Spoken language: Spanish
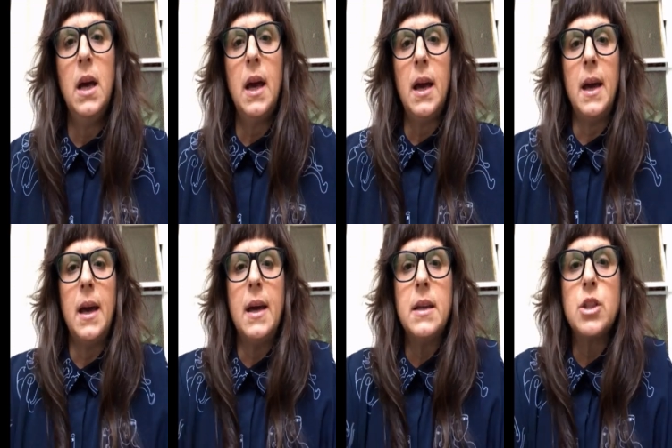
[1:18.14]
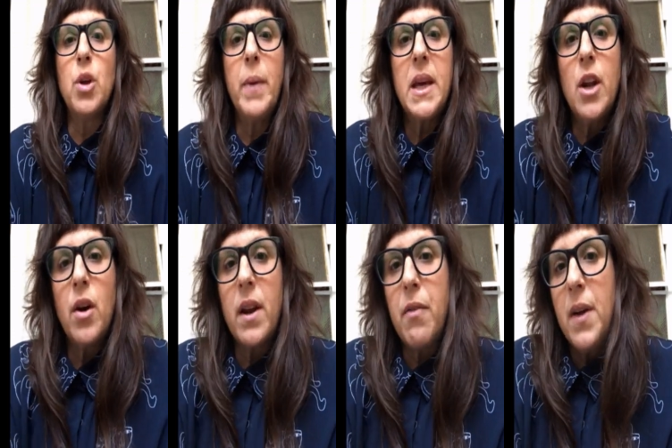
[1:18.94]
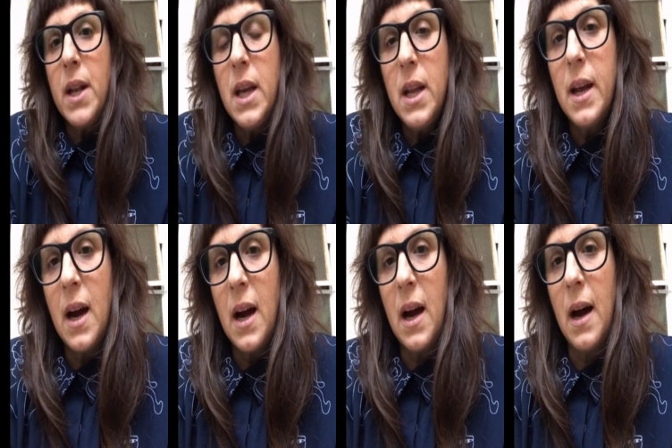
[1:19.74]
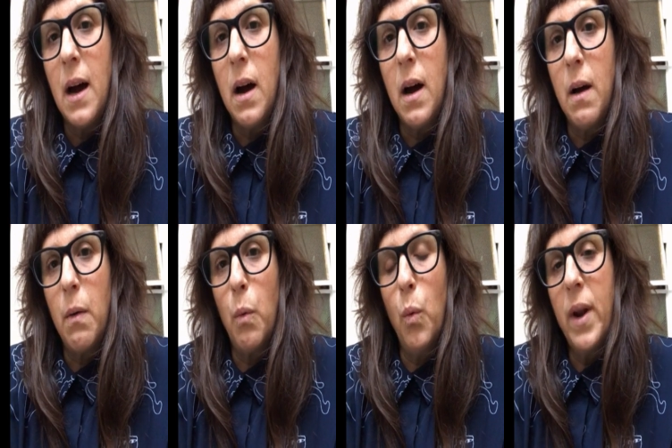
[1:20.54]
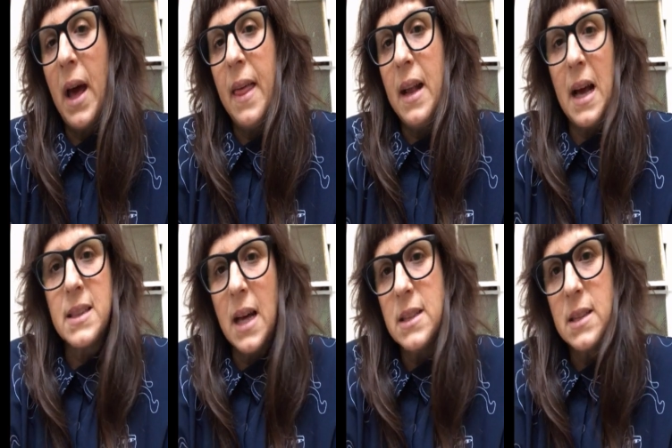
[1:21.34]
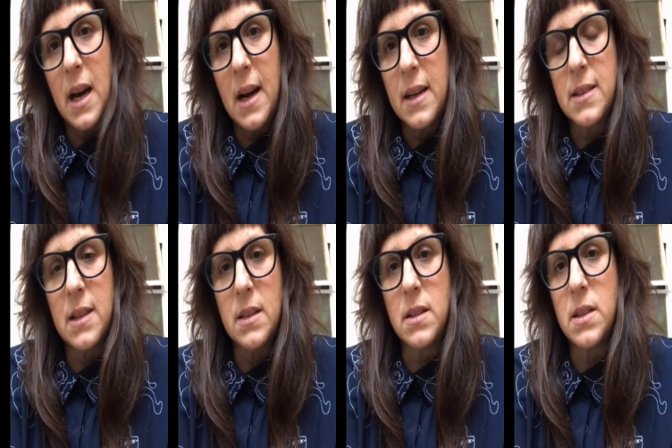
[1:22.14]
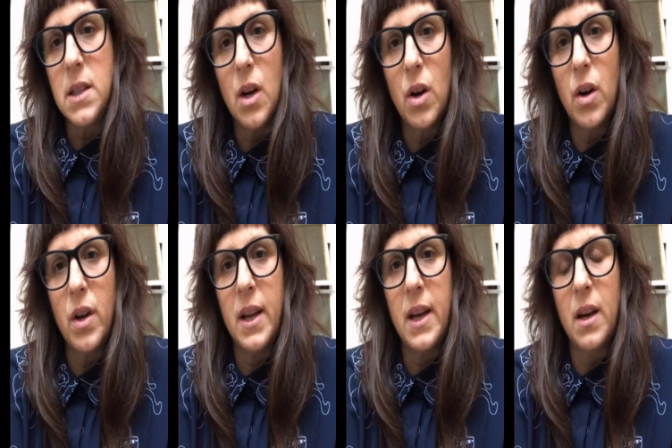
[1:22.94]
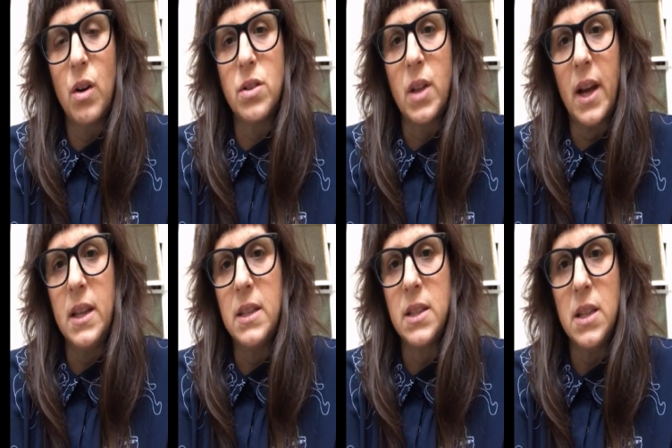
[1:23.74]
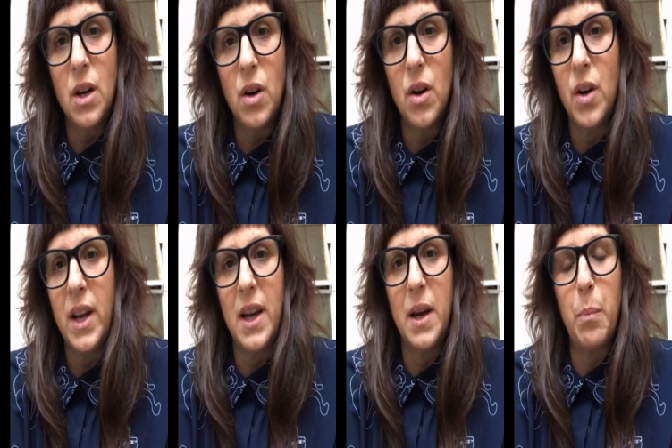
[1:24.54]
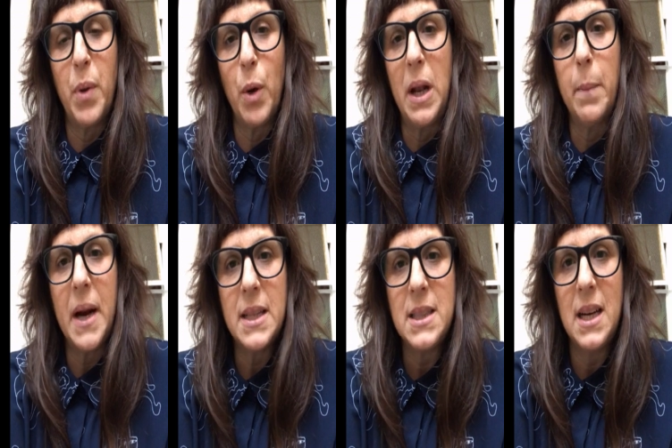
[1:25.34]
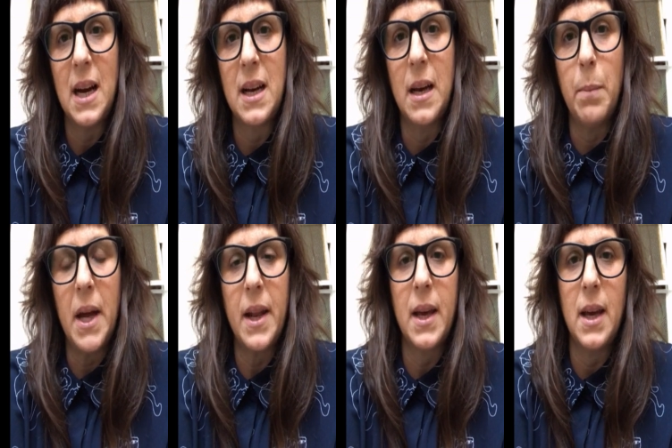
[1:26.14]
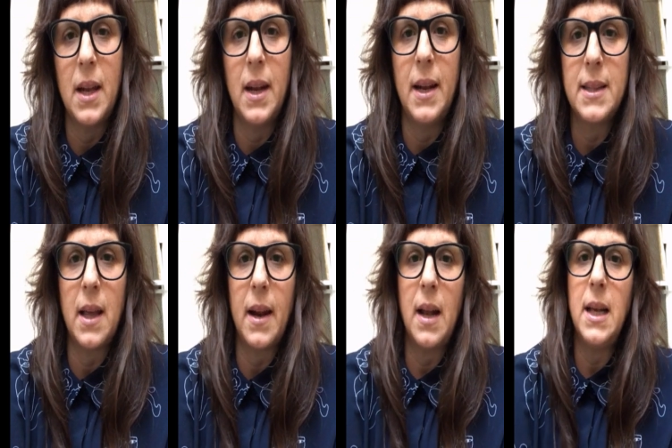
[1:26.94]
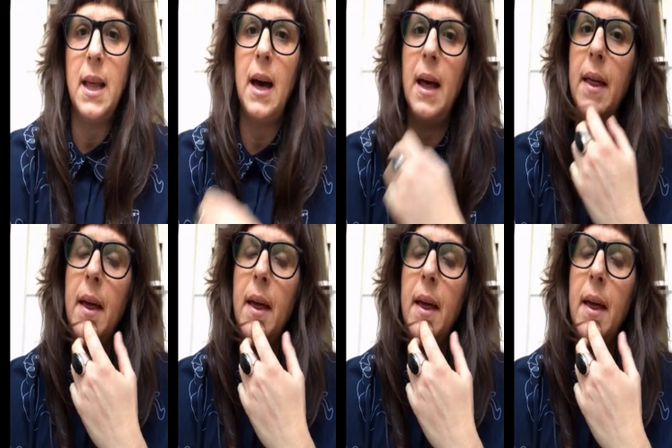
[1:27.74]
Eh, yo me quiero referir a una de las tantas tensiones, contradicciones, problemáticas que emergen en esta realidad,